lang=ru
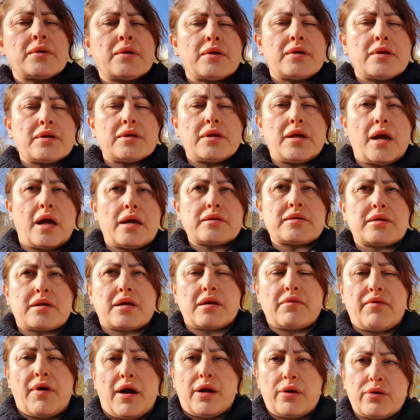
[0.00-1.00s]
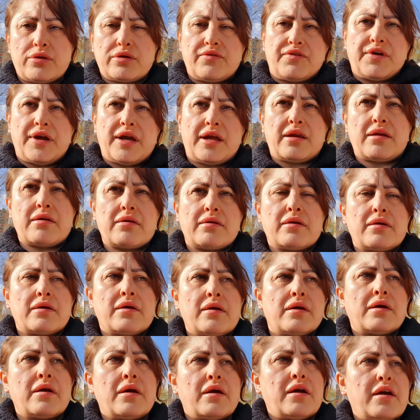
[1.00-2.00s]
Я открываю дверь,
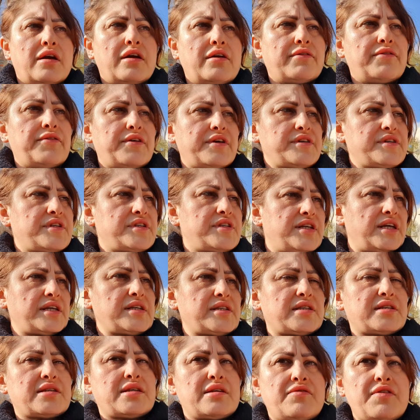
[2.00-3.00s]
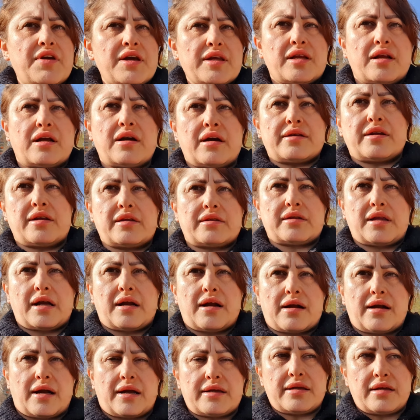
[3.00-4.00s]
везде свет горит, так
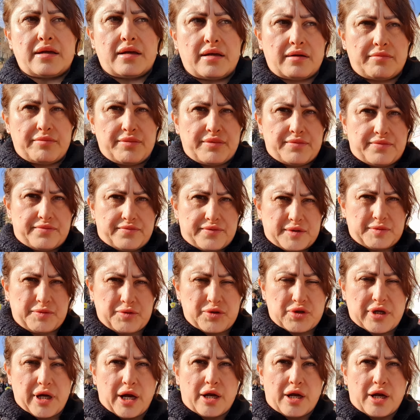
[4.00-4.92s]
как они спускают